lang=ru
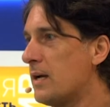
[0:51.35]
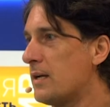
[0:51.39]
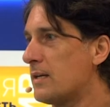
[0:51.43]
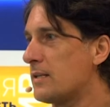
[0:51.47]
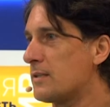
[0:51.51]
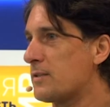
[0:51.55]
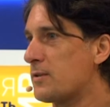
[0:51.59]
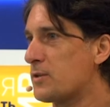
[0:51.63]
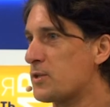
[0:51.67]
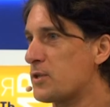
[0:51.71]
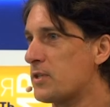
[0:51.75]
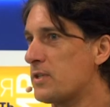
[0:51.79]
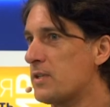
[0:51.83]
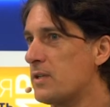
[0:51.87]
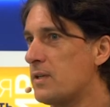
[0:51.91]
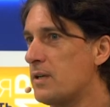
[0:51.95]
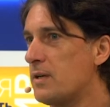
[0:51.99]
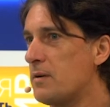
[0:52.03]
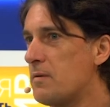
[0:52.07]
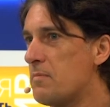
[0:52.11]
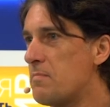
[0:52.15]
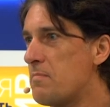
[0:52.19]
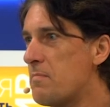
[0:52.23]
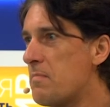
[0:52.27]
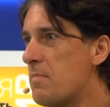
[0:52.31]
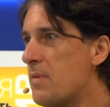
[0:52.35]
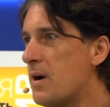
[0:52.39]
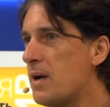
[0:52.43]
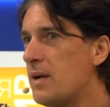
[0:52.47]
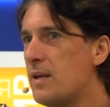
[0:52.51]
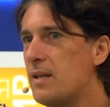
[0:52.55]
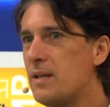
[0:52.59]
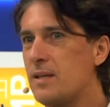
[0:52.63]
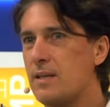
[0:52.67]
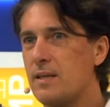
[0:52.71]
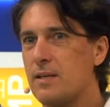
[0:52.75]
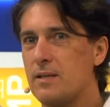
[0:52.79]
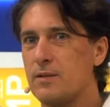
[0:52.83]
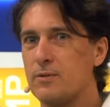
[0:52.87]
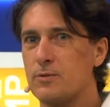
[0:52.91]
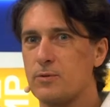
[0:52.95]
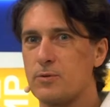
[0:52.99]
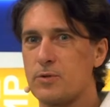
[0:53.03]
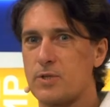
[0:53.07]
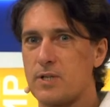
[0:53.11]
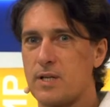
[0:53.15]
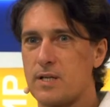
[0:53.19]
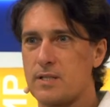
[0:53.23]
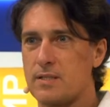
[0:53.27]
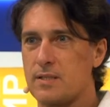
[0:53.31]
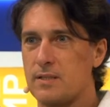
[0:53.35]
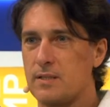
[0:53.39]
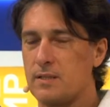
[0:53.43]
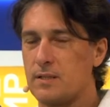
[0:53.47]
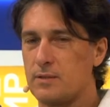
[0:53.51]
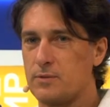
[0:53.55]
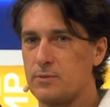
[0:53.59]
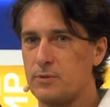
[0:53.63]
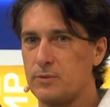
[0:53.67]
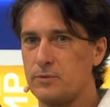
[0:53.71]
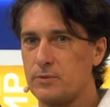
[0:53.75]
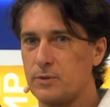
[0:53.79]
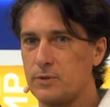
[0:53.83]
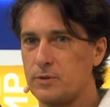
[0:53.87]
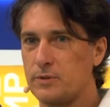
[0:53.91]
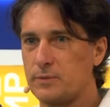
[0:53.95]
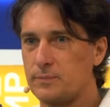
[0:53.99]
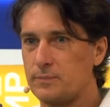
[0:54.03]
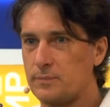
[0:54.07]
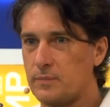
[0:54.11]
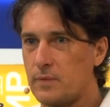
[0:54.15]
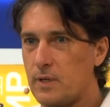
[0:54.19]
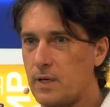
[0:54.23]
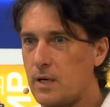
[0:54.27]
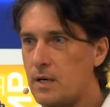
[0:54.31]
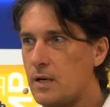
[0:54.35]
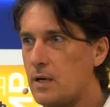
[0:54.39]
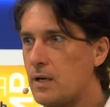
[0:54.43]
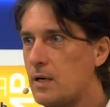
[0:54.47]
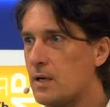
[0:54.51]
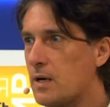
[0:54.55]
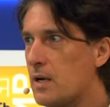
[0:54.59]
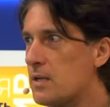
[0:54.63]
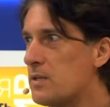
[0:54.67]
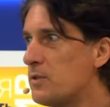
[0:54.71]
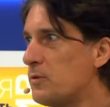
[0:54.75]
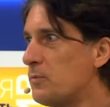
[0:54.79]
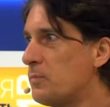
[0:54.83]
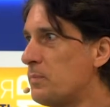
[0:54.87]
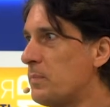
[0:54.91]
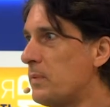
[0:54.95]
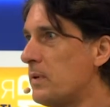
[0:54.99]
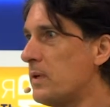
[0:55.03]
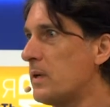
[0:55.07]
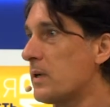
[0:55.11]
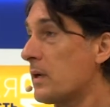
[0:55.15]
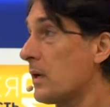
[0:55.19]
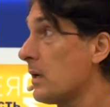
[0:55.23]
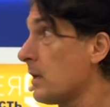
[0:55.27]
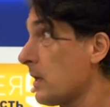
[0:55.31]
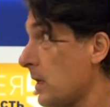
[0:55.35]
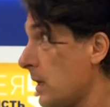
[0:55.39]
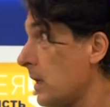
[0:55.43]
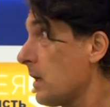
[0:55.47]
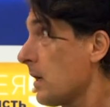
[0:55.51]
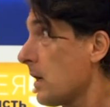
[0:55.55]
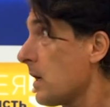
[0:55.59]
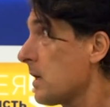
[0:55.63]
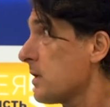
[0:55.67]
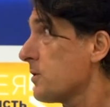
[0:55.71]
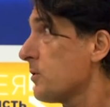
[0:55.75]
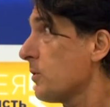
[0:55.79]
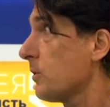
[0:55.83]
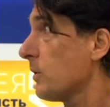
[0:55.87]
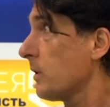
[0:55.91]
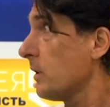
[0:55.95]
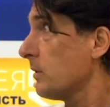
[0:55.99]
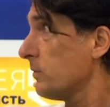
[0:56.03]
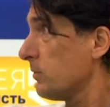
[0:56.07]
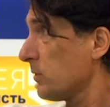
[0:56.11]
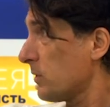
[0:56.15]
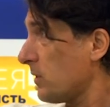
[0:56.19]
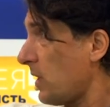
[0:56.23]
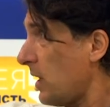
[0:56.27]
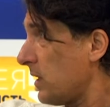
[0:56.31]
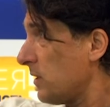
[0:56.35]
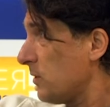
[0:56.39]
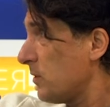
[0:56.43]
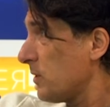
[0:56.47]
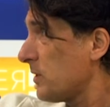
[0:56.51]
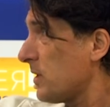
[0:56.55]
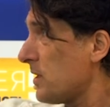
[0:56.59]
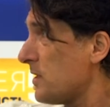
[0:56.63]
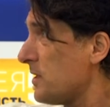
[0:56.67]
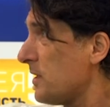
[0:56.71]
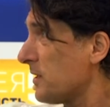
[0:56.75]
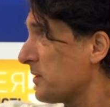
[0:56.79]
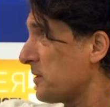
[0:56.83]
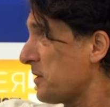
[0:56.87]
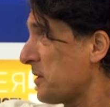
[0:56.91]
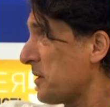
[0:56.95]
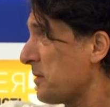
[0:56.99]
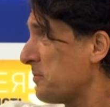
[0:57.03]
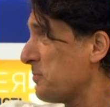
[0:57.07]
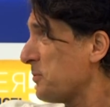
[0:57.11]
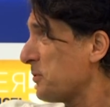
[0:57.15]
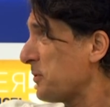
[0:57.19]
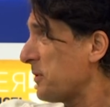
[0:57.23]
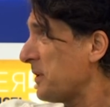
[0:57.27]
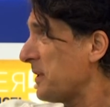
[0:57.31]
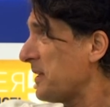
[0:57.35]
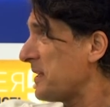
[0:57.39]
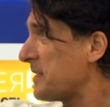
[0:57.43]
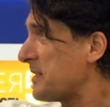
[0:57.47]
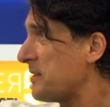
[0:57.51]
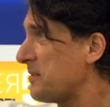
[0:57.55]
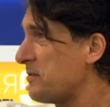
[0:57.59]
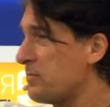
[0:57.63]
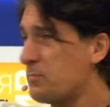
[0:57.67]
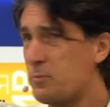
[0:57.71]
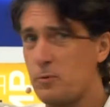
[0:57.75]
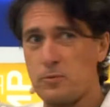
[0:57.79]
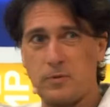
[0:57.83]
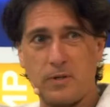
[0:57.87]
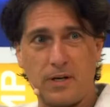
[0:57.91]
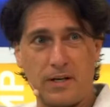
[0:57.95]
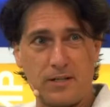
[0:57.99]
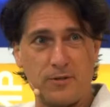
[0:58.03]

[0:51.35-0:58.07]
совершенно маленький, ужасный такой вот э, радио, э, радио, вот оно от резетки работало, если не помню, да.